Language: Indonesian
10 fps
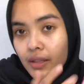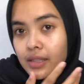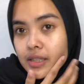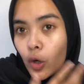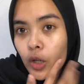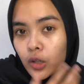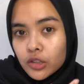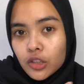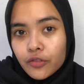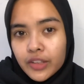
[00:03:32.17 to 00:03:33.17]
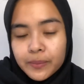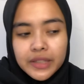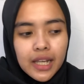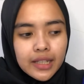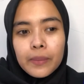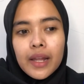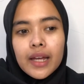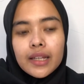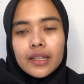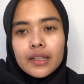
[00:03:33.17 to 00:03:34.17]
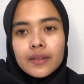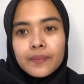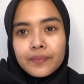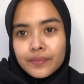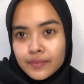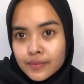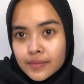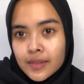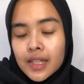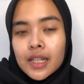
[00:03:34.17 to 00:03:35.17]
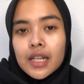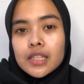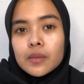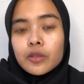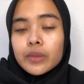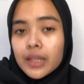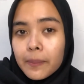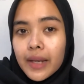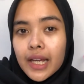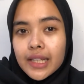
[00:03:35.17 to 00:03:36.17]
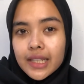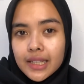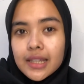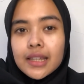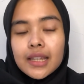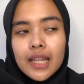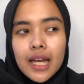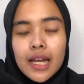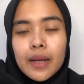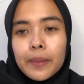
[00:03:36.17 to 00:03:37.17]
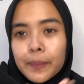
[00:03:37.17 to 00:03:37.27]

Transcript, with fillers: si oil control filmnya lagi apply sebelum di apply kita